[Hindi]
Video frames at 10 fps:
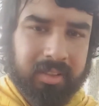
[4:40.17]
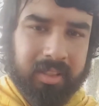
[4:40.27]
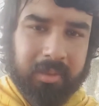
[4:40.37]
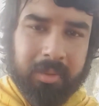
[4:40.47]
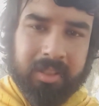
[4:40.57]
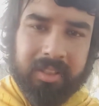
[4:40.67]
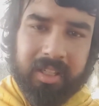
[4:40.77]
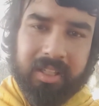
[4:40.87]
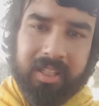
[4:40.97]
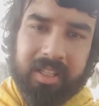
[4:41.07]
रमन
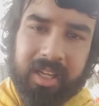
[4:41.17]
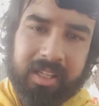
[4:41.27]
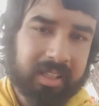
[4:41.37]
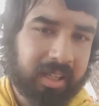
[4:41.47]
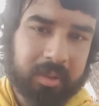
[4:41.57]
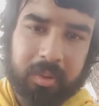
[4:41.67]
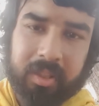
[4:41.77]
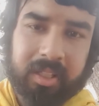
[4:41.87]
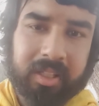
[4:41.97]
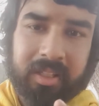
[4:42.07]
करने का इनका
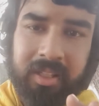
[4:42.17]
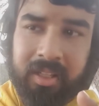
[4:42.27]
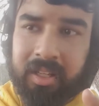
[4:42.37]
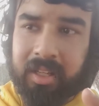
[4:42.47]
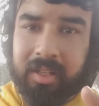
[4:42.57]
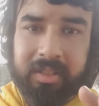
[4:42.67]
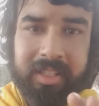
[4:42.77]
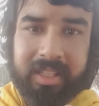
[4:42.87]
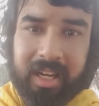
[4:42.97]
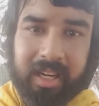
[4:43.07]
कोई
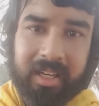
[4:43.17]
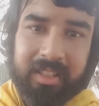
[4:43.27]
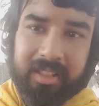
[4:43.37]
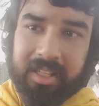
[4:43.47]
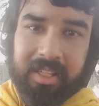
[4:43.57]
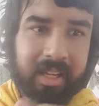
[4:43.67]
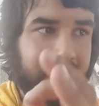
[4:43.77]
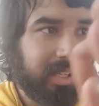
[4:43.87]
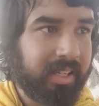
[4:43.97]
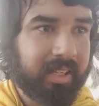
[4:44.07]
ठिकाना कहीं
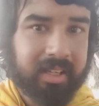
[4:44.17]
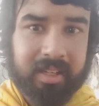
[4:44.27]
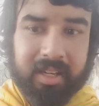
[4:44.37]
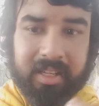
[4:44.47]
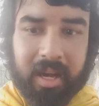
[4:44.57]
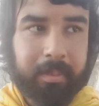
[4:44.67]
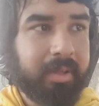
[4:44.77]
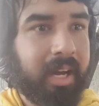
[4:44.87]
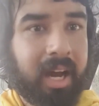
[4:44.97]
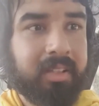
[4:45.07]
ये नहीं कि कहीं आप
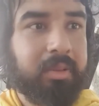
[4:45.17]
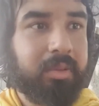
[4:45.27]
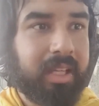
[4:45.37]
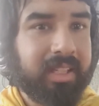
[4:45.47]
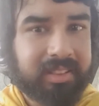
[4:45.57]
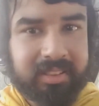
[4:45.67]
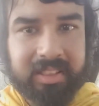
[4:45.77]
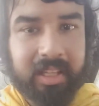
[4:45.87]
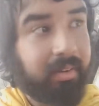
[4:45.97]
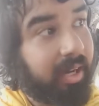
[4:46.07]
यहां तो यहीं से
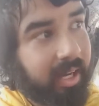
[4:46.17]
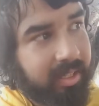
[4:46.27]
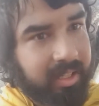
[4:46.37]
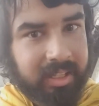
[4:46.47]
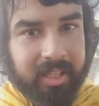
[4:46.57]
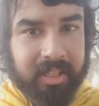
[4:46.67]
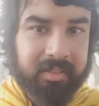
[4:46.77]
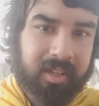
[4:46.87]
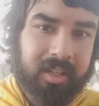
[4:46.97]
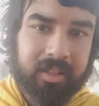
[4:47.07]
सीधा वहां निकलेंगे
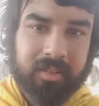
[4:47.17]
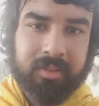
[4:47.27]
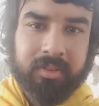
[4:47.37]
वहां